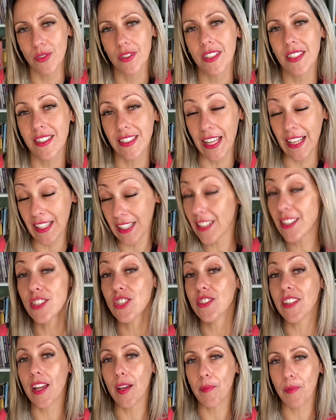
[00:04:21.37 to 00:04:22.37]
que, tem, que
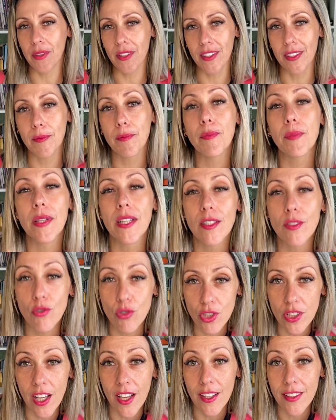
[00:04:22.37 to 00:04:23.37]
eles têm para, para
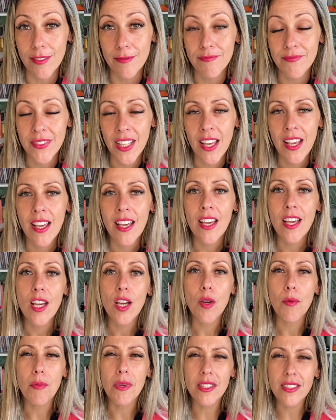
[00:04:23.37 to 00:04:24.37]
nos dar.
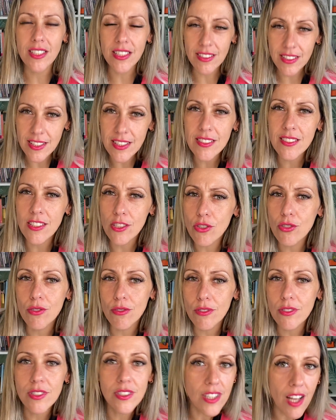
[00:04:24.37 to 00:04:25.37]
Mas ainda existe
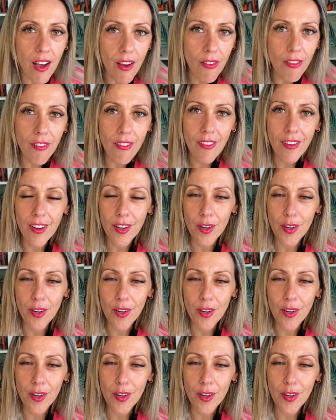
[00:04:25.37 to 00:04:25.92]
solução,